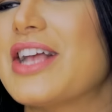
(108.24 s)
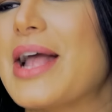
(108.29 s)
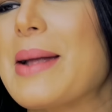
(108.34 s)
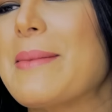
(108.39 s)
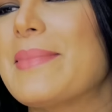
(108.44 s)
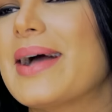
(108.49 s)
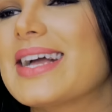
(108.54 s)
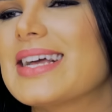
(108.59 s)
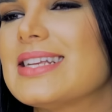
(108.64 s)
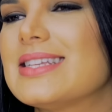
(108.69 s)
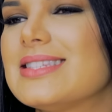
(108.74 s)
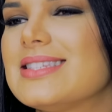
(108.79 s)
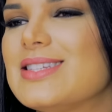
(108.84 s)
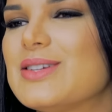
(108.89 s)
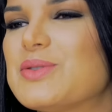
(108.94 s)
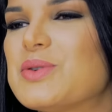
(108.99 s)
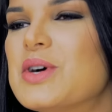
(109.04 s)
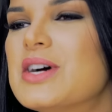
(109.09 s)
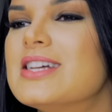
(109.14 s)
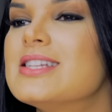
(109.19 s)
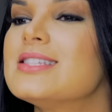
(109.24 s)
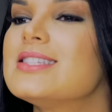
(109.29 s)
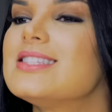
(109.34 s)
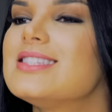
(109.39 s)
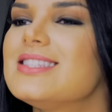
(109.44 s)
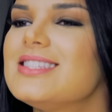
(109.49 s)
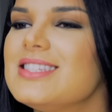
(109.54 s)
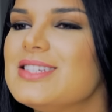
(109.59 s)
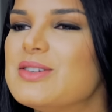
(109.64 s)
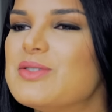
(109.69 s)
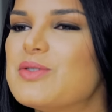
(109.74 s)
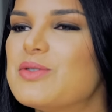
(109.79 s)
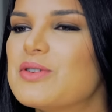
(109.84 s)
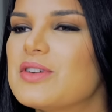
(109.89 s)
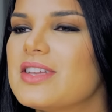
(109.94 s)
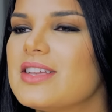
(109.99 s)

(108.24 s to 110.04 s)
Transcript: já emagreceu 5